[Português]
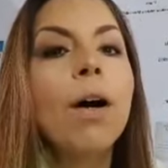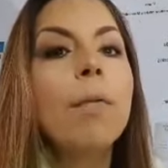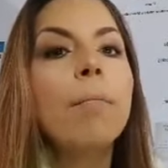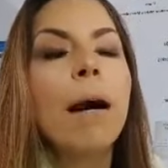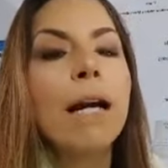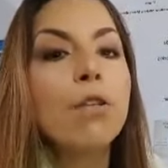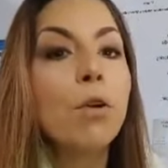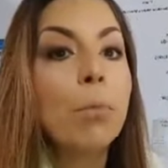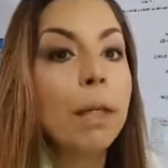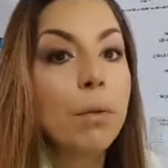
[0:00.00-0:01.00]
mais ou
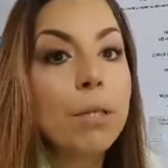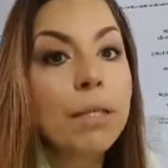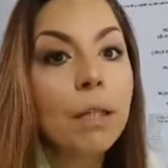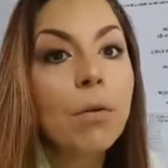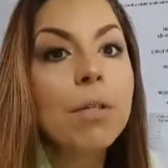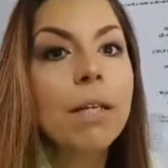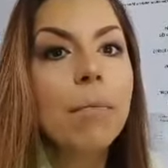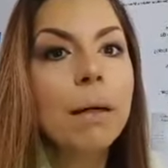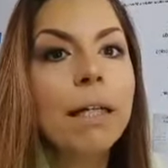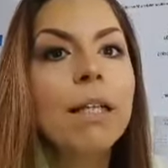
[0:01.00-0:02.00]
menos cinco
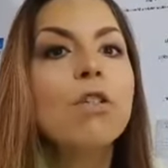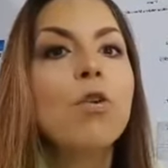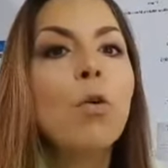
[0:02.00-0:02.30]
semanas,